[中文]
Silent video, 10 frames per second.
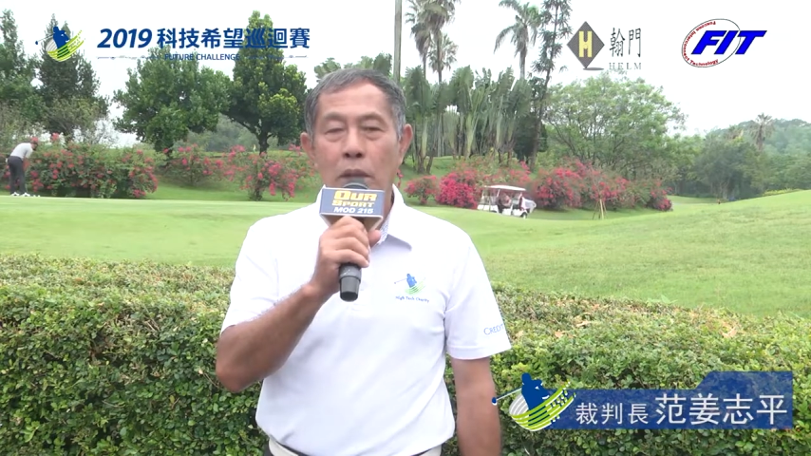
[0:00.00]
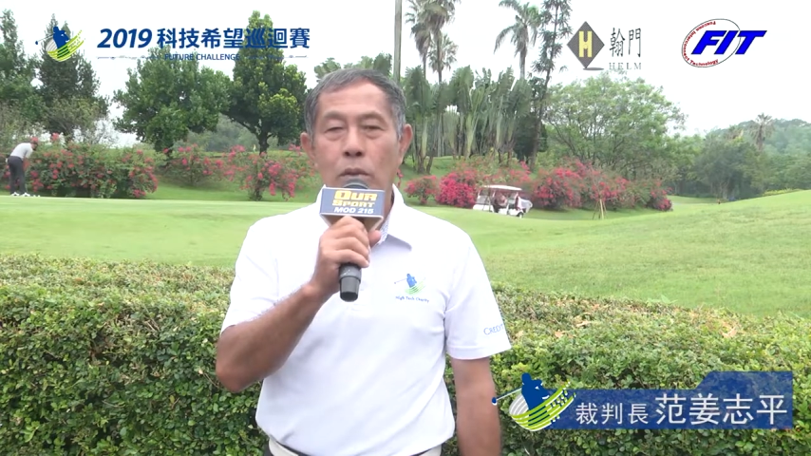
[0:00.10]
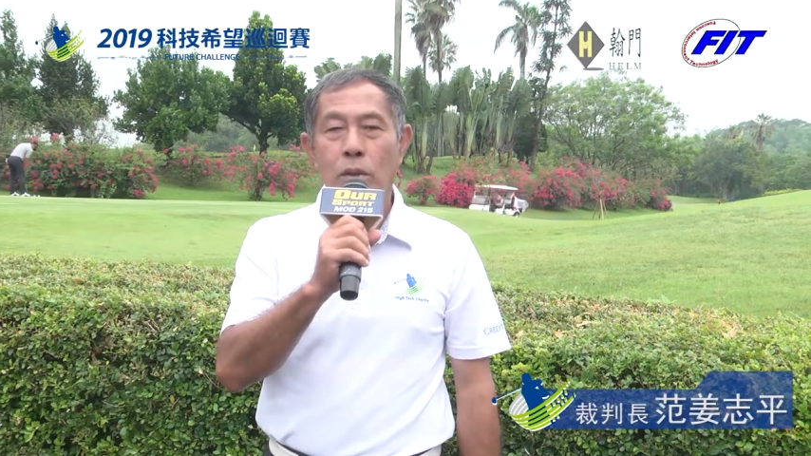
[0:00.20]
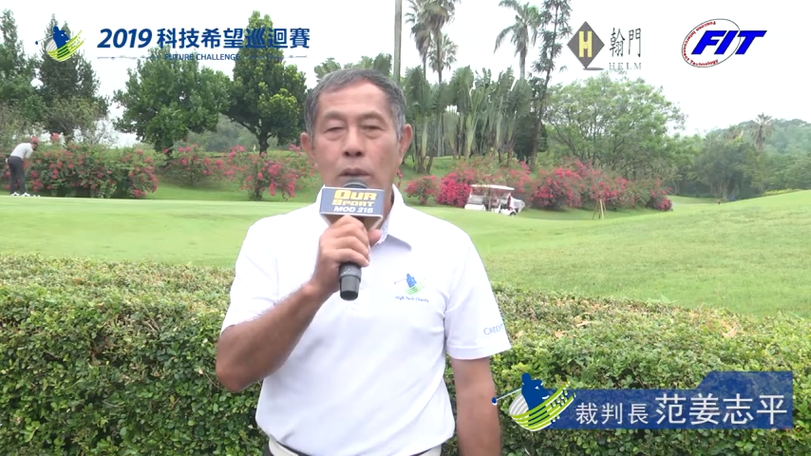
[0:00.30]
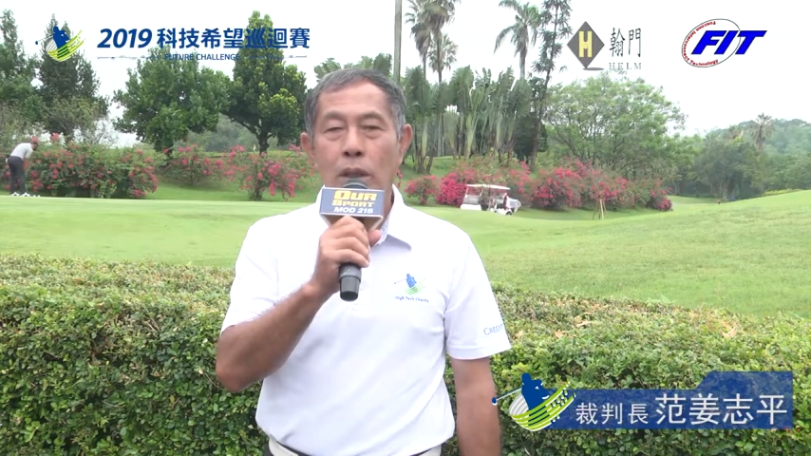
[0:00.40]

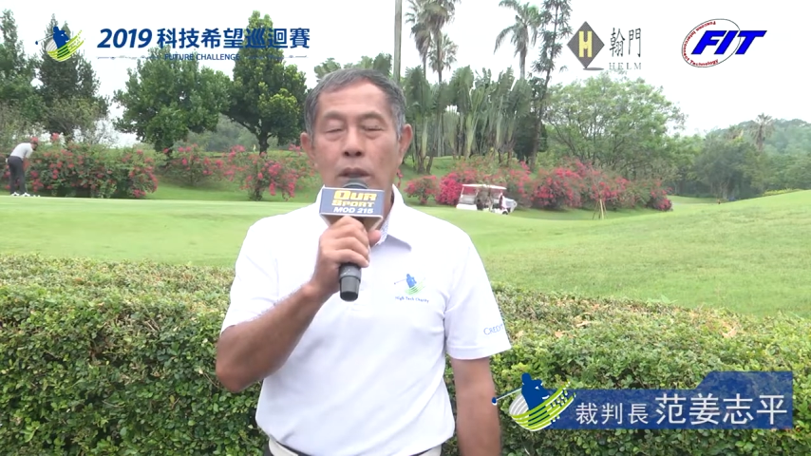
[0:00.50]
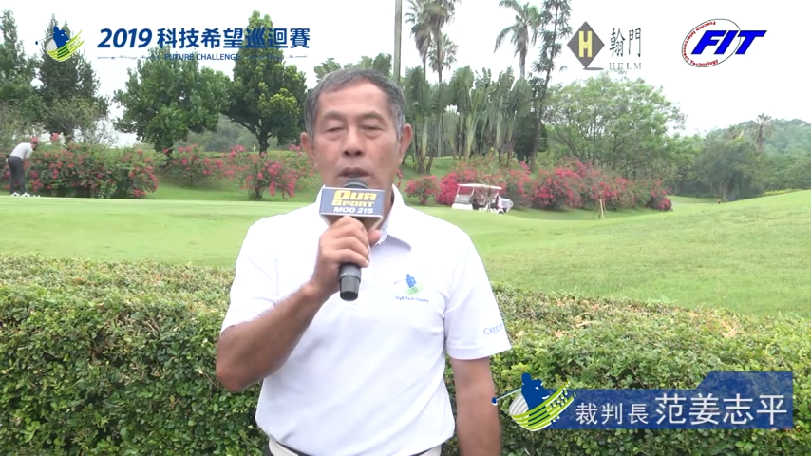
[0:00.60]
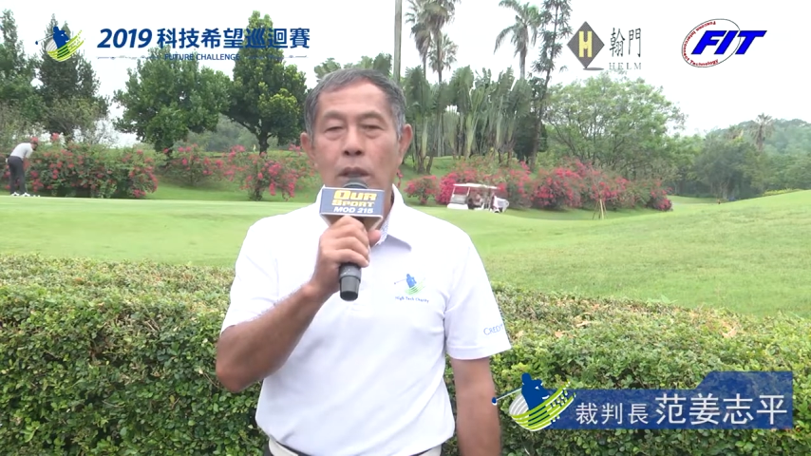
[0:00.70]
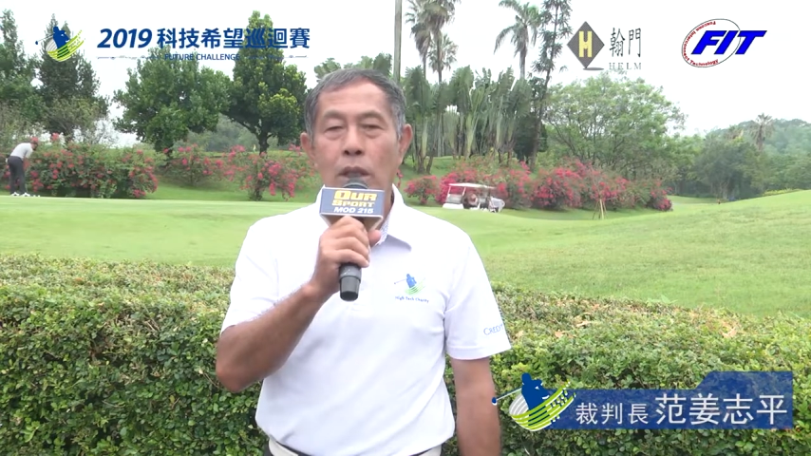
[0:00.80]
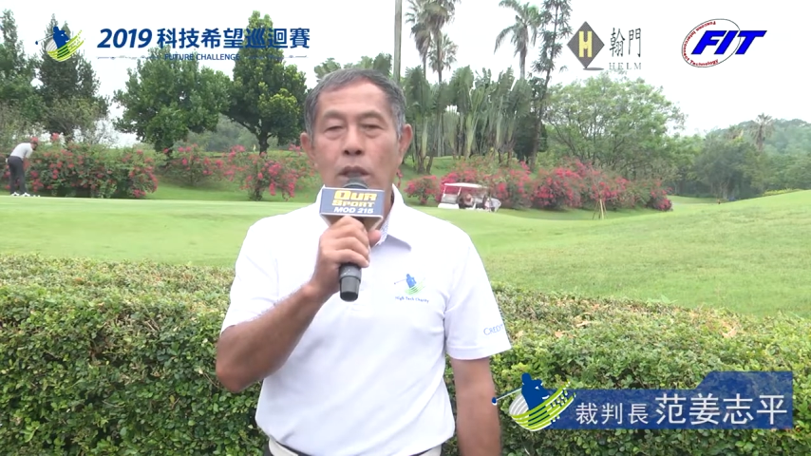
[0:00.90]
B 区的
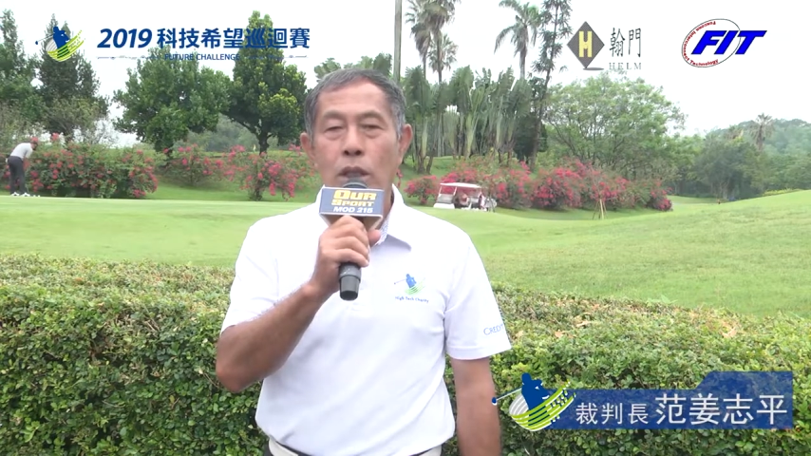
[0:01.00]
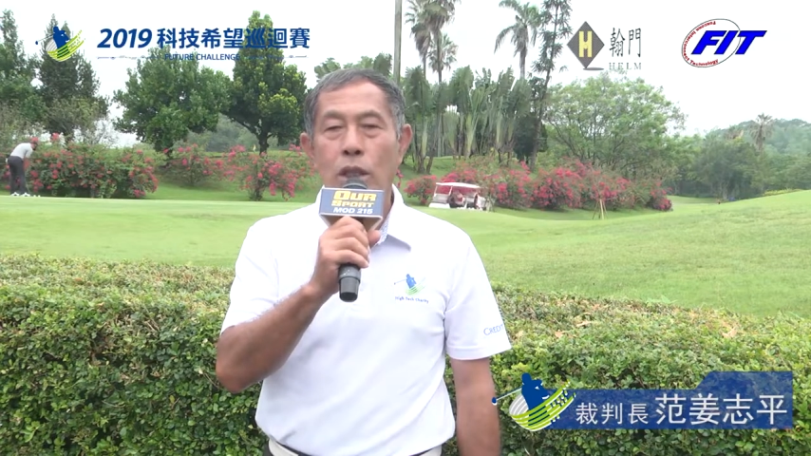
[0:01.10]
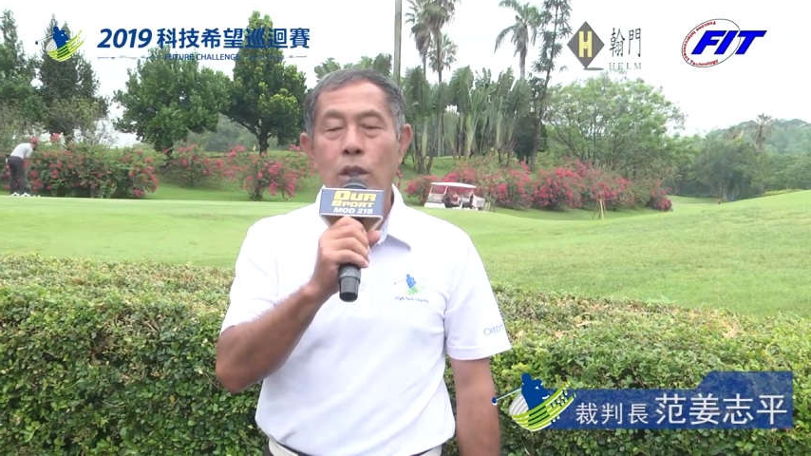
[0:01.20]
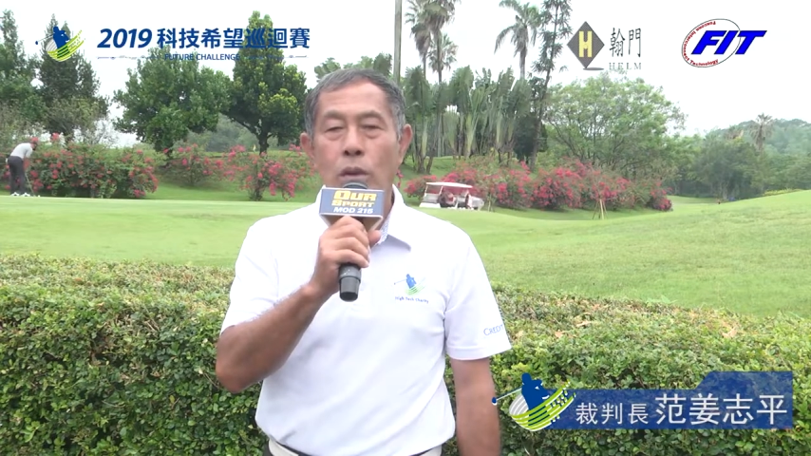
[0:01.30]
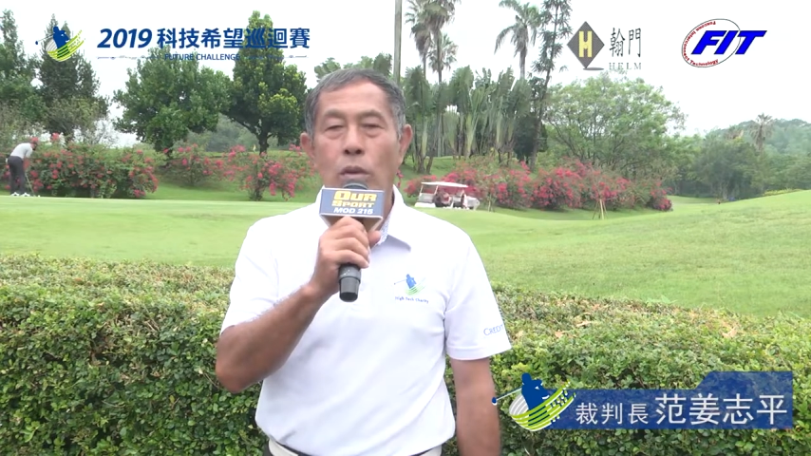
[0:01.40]
第
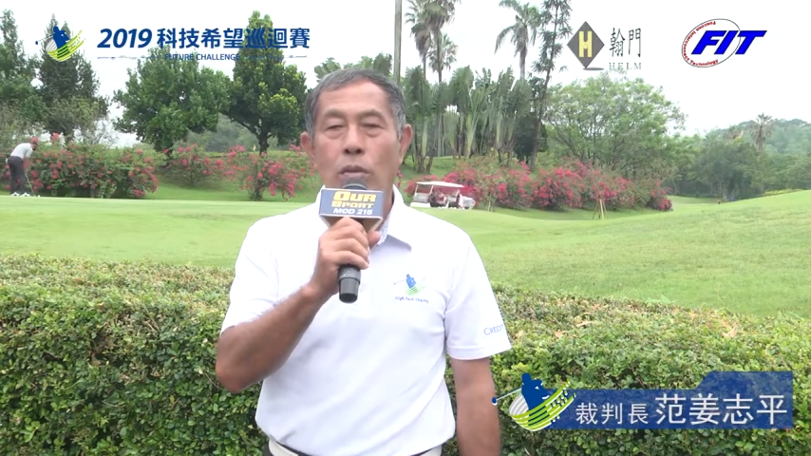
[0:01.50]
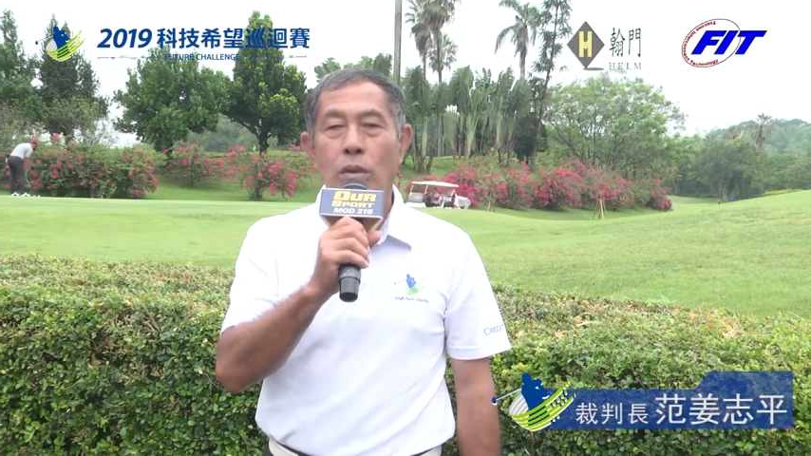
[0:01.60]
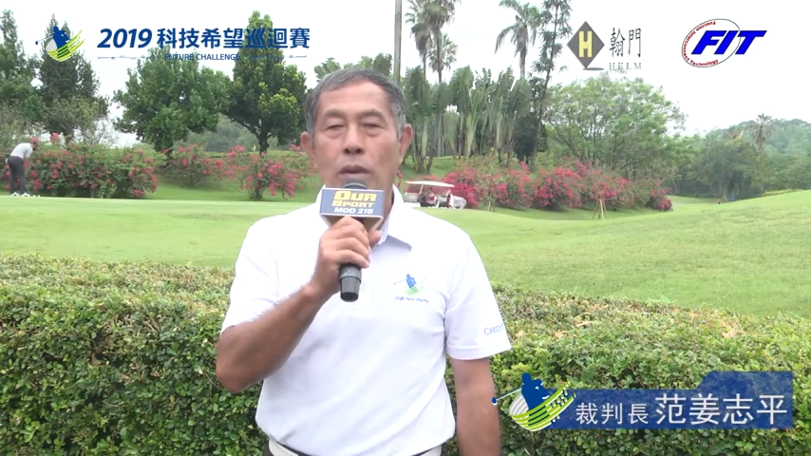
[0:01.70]
七栋，